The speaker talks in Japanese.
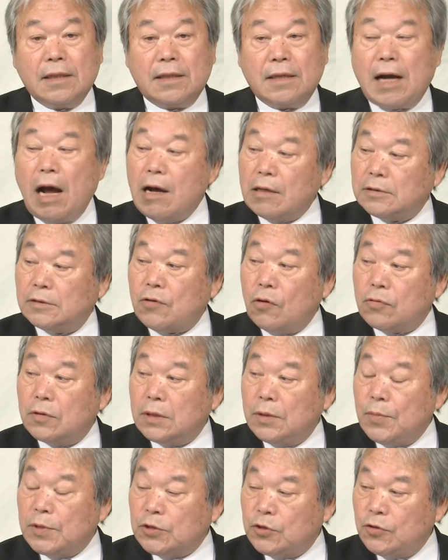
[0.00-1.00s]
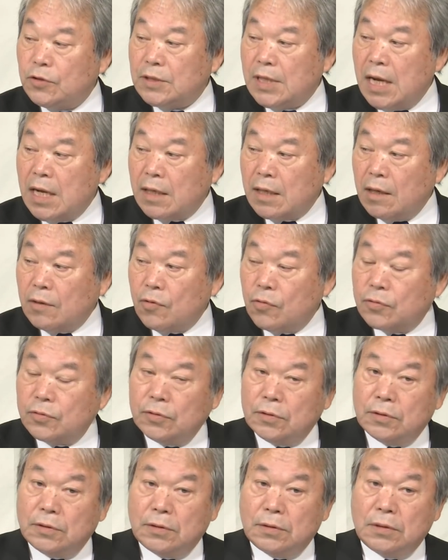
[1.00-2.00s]
各国今13カ
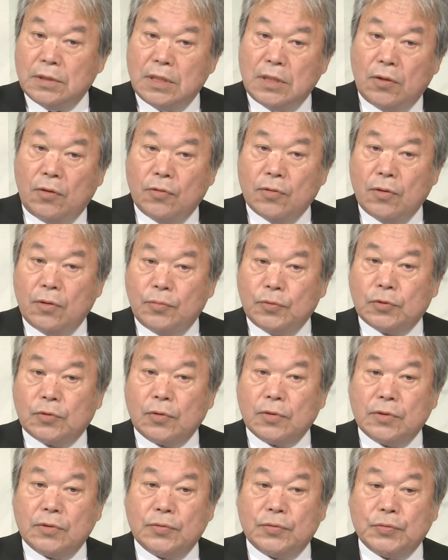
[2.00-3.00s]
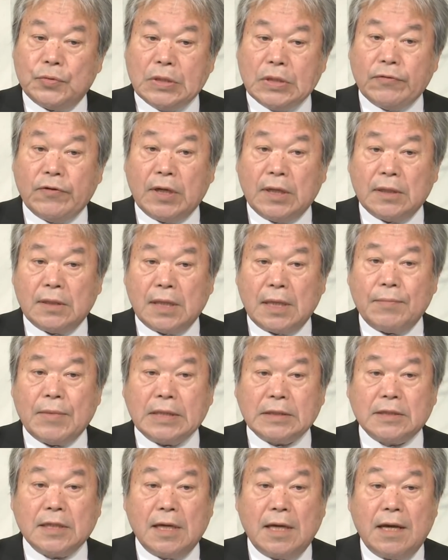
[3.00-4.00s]
国に及ぶというふうに言われてい
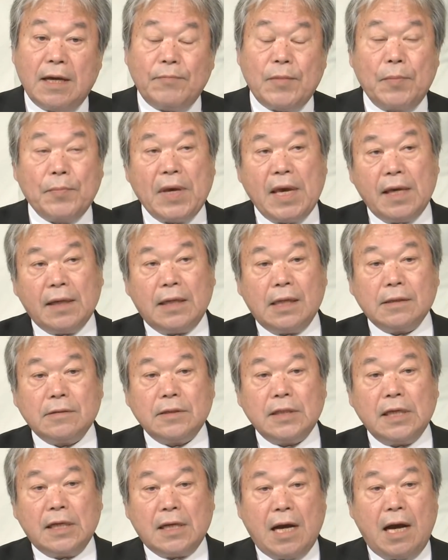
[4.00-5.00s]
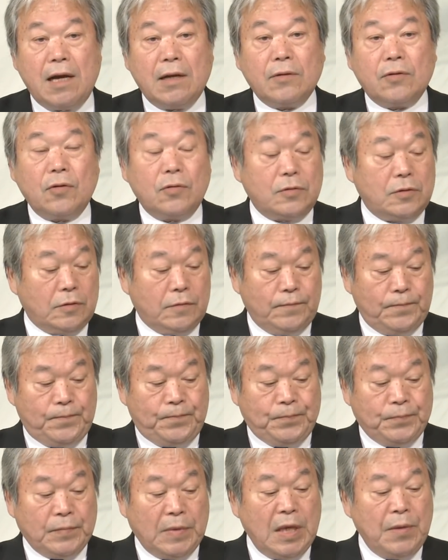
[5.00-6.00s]
ます、まあ、明確に韓国
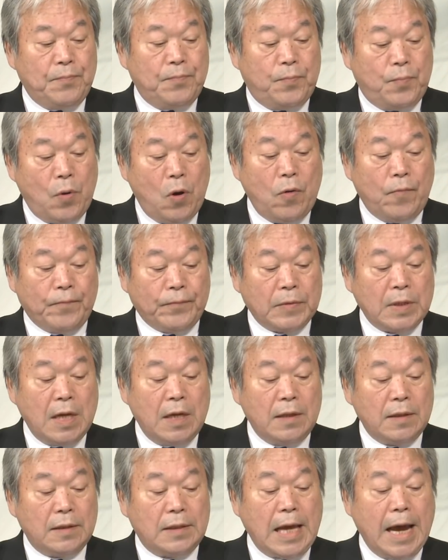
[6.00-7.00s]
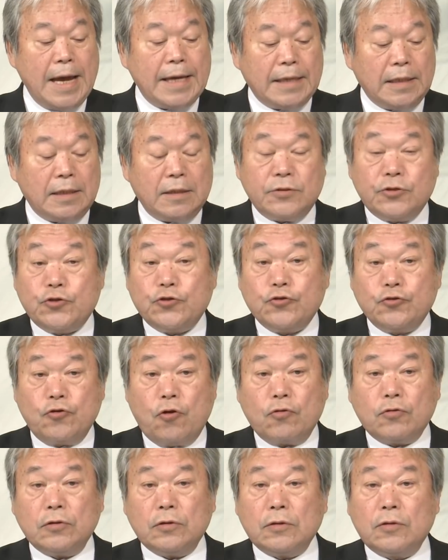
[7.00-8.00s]
日本タイ中
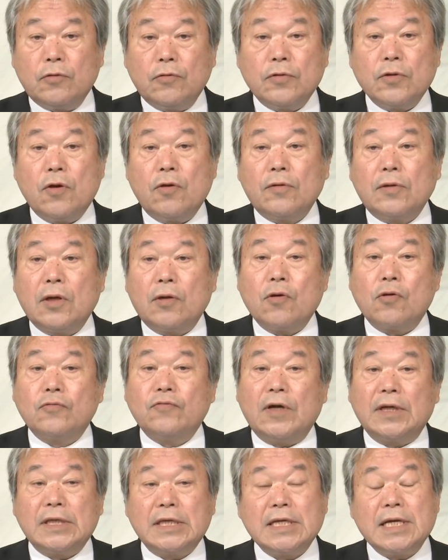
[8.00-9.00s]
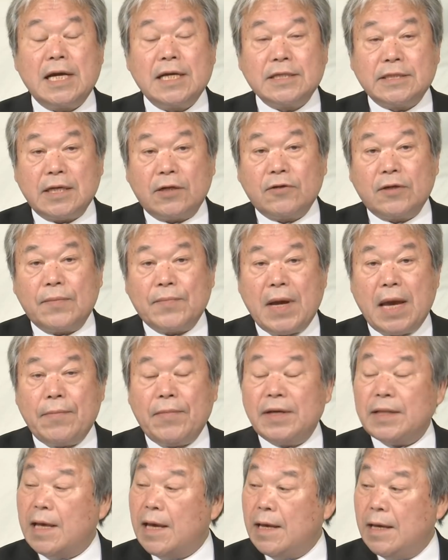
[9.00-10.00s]
国この4カ国は被害者の名前
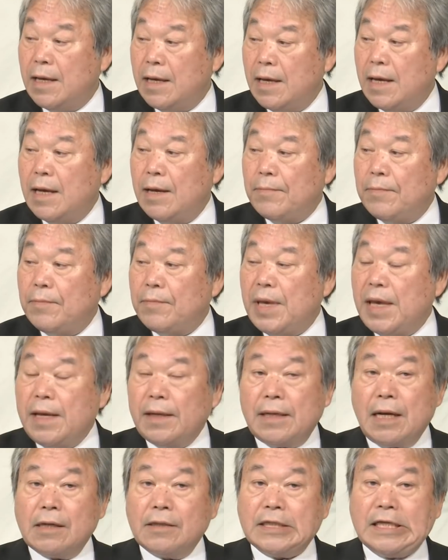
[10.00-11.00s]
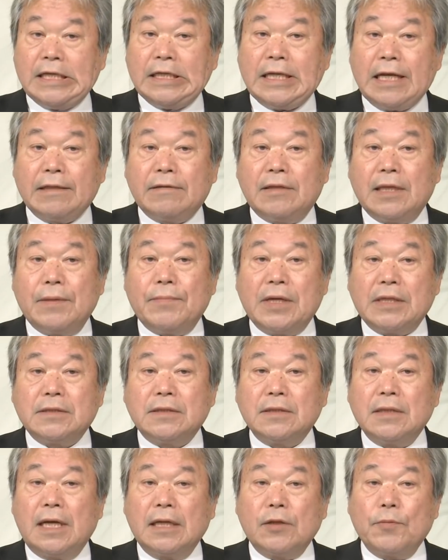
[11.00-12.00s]
まで明確になっていま
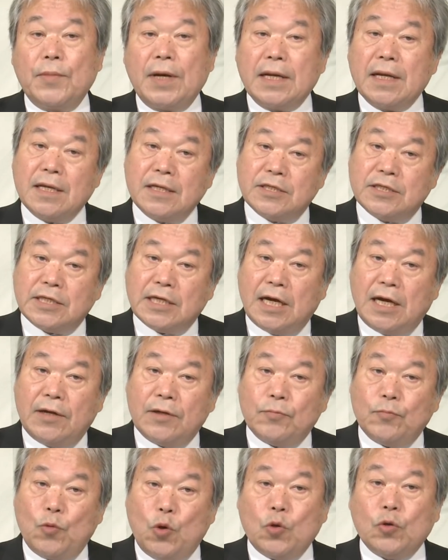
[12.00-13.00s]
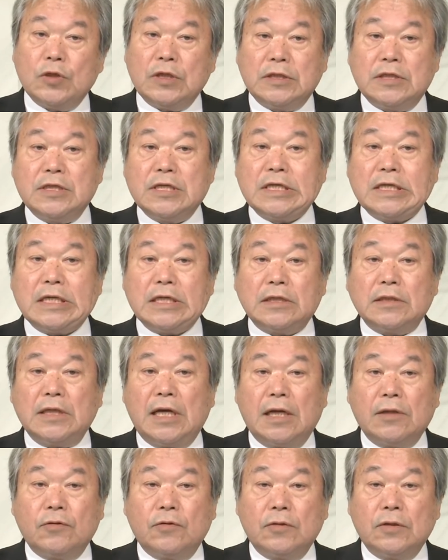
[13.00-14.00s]
すあとマレーシアも一時期
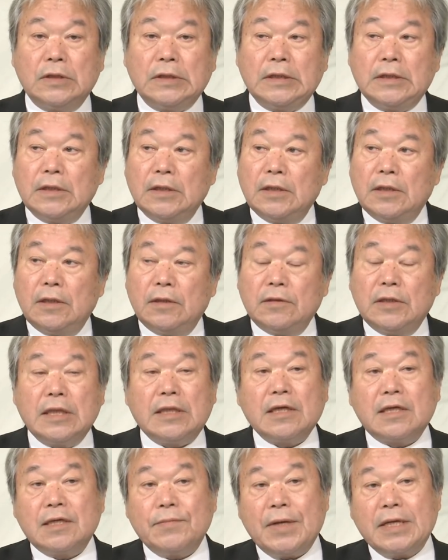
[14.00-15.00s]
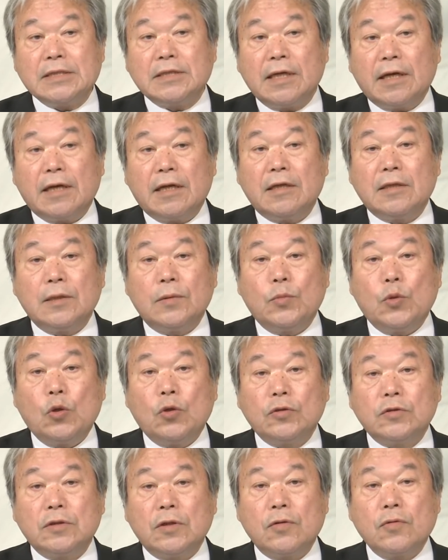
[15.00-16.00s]
あの出てきましたけれど
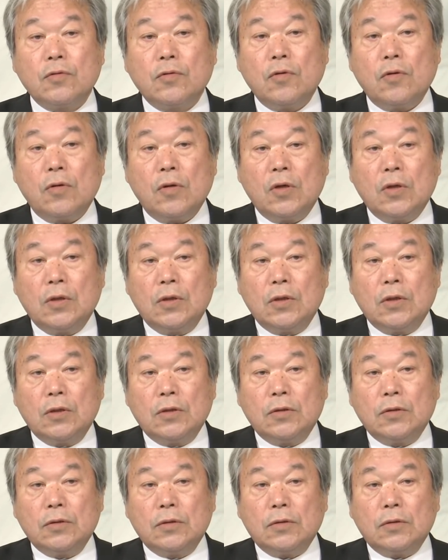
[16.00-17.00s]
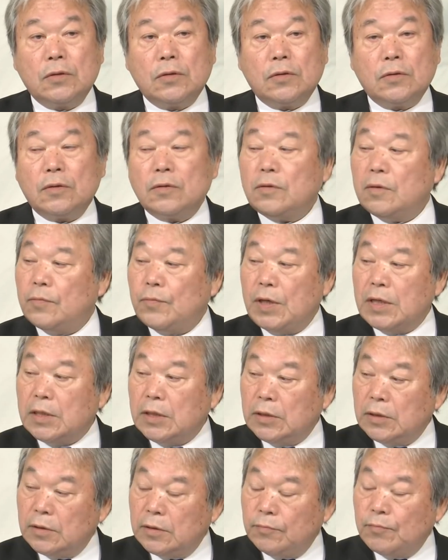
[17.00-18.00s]
もその後あま
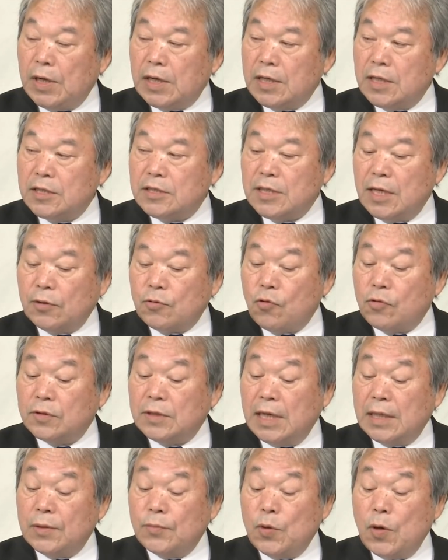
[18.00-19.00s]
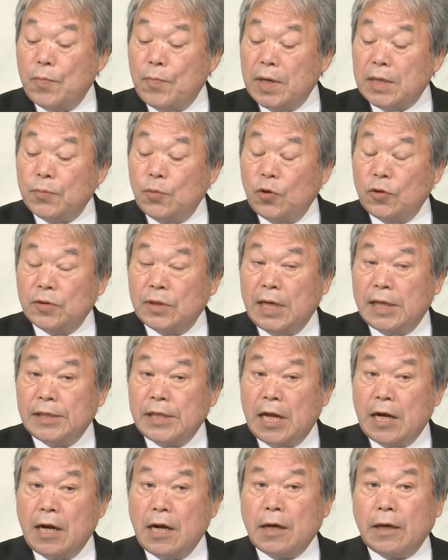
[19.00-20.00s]
りマレーシア国内でもあまり問題
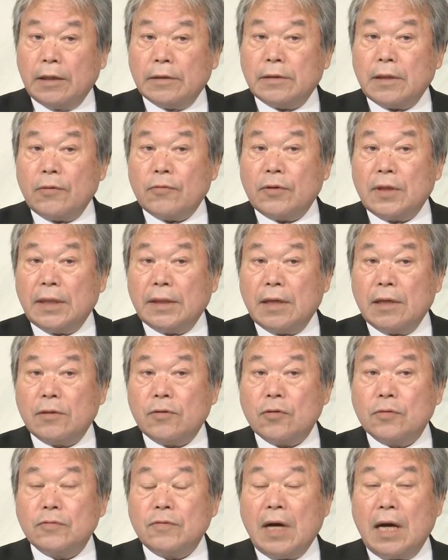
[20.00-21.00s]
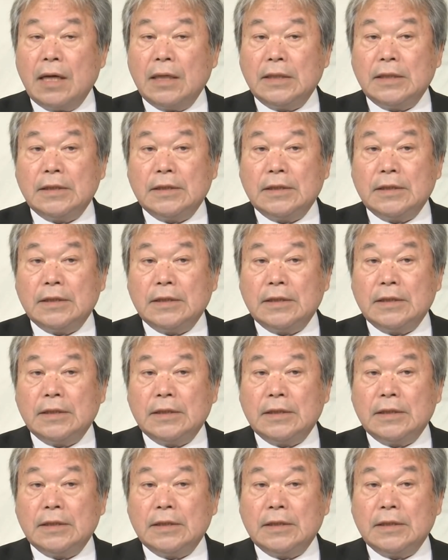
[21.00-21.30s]
にならなかったのか結局は